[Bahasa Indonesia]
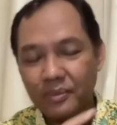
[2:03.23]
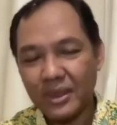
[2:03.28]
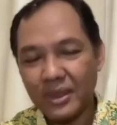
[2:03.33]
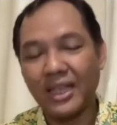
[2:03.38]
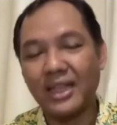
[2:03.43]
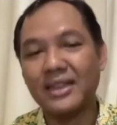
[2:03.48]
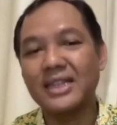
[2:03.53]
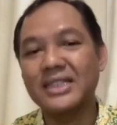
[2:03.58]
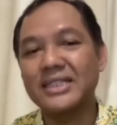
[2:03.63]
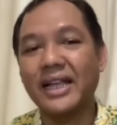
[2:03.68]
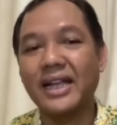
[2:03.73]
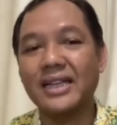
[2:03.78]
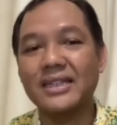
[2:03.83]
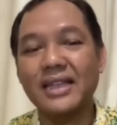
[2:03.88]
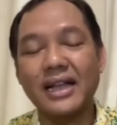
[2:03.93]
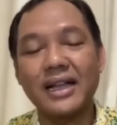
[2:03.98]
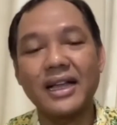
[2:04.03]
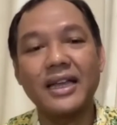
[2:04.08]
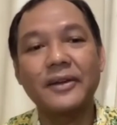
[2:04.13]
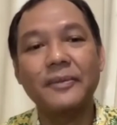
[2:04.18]
yang tadi saya
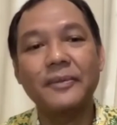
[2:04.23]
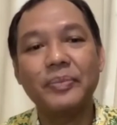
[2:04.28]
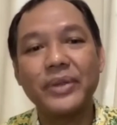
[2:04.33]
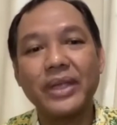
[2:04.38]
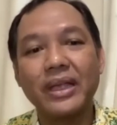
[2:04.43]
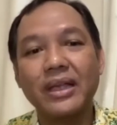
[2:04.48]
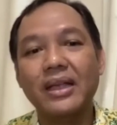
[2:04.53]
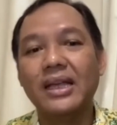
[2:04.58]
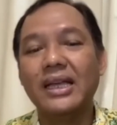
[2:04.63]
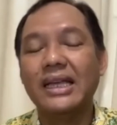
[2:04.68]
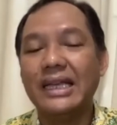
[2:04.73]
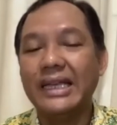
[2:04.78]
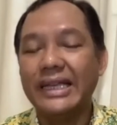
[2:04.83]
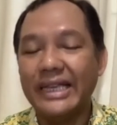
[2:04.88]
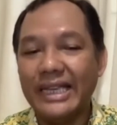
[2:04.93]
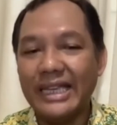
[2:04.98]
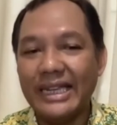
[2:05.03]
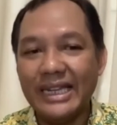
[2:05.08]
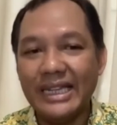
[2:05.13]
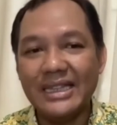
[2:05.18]
katakan,
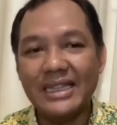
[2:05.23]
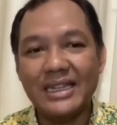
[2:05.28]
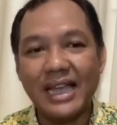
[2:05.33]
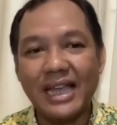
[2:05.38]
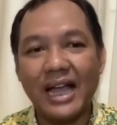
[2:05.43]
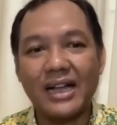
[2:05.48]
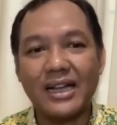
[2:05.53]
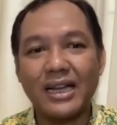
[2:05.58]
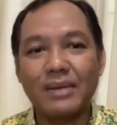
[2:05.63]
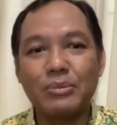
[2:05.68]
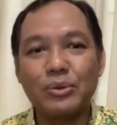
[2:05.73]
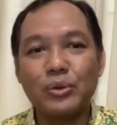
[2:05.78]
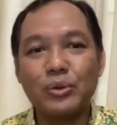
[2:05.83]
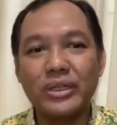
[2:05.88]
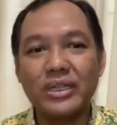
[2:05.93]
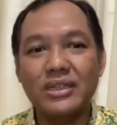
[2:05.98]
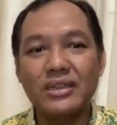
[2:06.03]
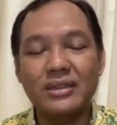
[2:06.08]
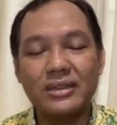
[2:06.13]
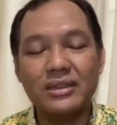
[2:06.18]
ini tidak akan
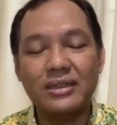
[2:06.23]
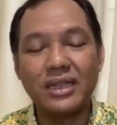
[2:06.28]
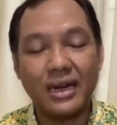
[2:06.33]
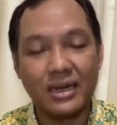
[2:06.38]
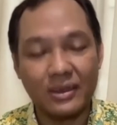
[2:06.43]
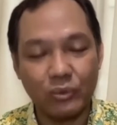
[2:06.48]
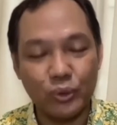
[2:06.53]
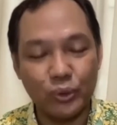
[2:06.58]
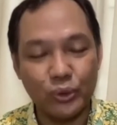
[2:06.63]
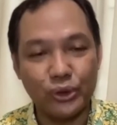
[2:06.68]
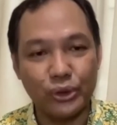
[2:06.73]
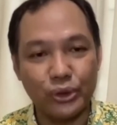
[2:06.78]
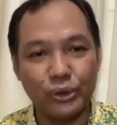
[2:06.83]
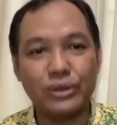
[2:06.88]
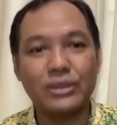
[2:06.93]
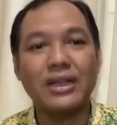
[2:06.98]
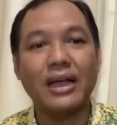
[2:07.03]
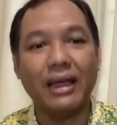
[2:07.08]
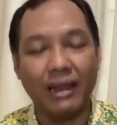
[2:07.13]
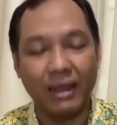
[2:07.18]
mungkin
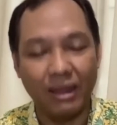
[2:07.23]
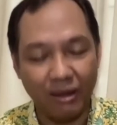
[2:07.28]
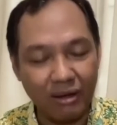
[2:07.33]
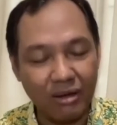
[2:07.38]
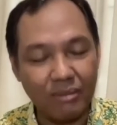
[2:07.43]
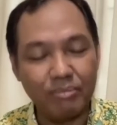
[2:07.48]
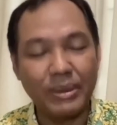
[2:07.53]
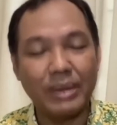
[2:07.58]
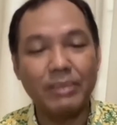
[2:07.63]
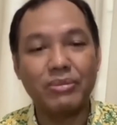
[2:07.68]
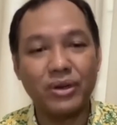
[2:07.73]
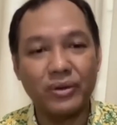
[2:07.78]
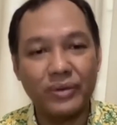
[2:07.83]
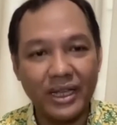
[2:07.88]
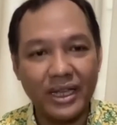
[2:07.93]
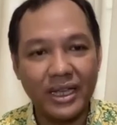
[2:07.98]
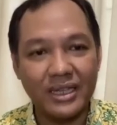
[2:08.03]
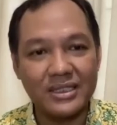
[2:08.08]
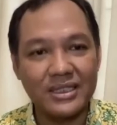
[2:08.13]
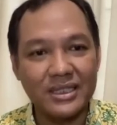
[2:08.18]
terwujud kalau Pemprov
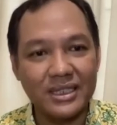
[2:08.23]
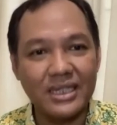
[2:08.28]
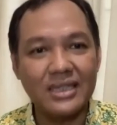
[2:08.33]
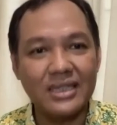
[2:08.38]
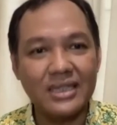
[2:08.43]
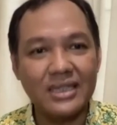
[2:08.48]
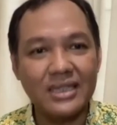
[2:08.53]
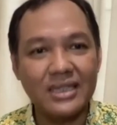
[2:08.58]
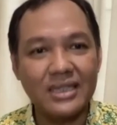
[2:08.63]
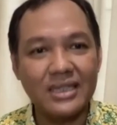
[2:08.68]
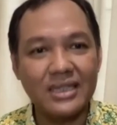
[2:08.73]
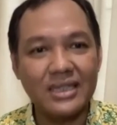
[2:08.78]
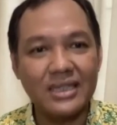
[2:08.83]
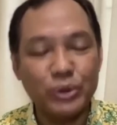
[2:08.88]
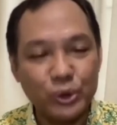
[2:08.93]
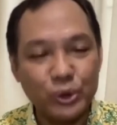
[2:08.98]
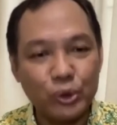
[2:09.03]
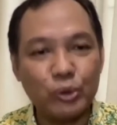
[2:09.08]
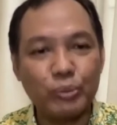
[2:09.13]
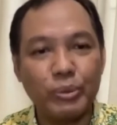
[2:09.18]
DKI sendiri tidak mampu
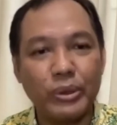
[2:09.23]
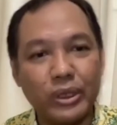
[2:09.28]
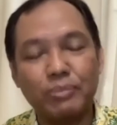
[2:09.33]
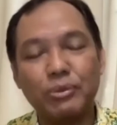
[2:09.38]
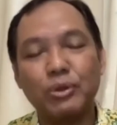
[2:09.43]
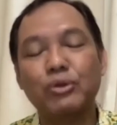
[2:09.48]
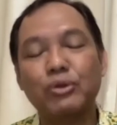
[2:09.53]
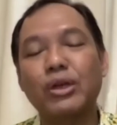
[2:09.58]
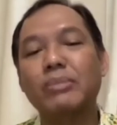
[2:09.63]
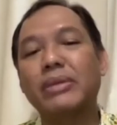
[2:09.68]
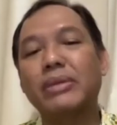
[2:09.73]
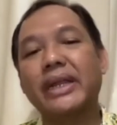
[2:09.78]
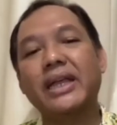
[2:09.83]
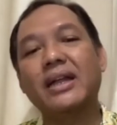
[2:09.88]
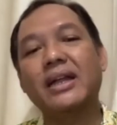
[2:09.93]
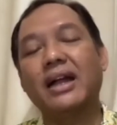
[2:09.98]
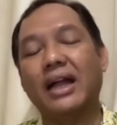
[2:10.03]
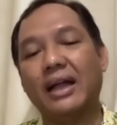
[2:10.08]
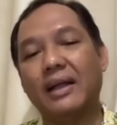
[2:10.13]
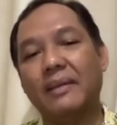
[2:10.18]
mencukupi kebutuhan
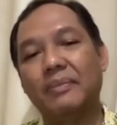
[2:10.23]
mereka.